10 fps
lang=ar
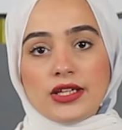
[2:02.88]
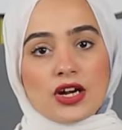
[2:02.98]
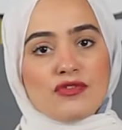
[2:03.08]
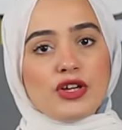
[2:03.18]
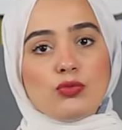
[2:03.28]

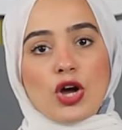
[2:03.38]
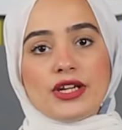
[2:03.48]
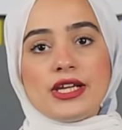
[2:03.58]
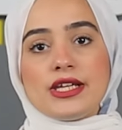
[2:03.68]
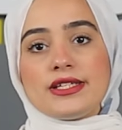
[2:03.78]
لرفع
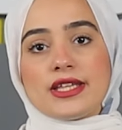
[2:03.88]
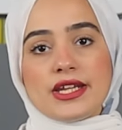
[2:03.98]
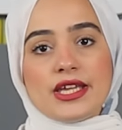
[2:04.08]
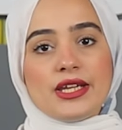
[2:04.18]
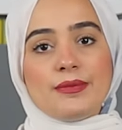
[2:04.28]
المعاناة
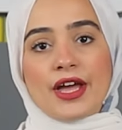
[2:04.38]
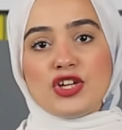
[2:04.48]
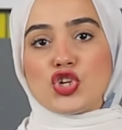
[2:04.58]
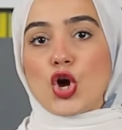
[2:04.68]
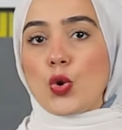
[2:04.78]
الإنسانية اللي
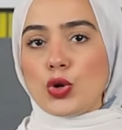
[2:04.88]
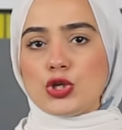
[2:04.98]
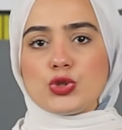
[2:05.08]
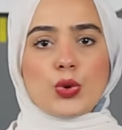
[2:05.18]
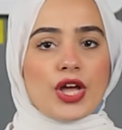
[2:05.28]
بيعيشها
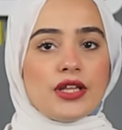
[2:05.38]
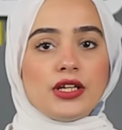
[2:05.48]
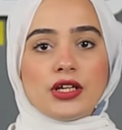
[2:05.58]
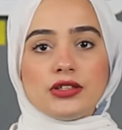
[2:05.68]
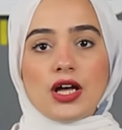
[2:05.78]
كل سكان
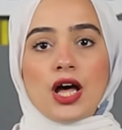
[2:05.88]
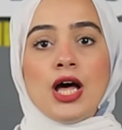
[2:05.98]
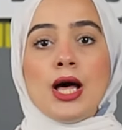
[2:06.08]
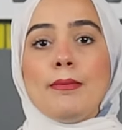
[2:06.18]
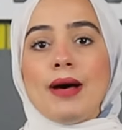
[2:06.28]
القطاع
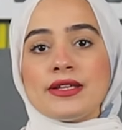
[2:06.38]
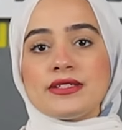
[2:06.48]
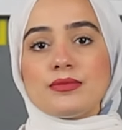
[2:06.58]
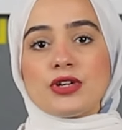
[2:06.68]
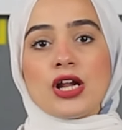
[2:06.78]
مع
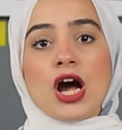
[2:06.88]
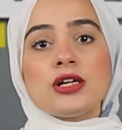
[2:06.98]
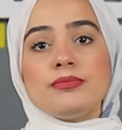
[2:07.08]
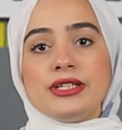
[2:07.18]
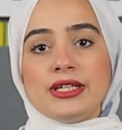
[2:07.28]
استمرار
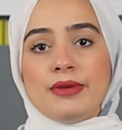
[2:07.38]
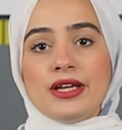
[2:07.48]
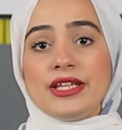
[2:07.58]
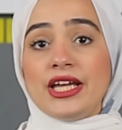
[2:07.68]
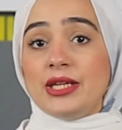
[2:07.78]
حرب
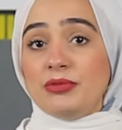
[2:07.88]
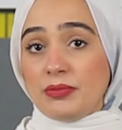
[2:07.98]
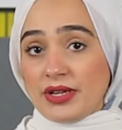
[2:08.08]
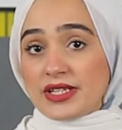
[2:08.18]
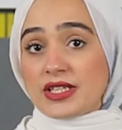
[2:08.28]
الإبادة اللي
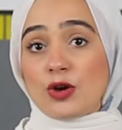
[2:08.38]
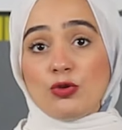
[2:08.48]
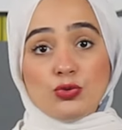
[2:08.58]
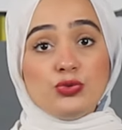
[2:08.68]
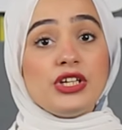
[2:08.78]
بيمارسها
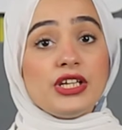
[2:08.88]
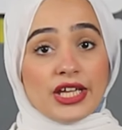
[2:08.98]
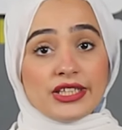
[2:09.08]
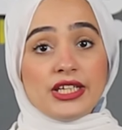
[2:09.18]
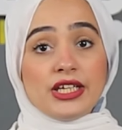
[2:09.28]
جنود
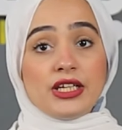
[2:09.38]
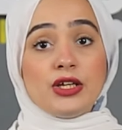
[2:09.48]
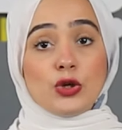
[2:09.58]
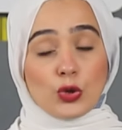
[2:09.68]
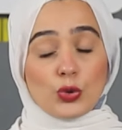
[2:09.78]
الاحتلال
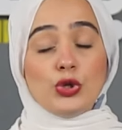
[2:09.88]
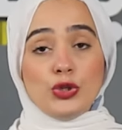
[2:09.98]
كل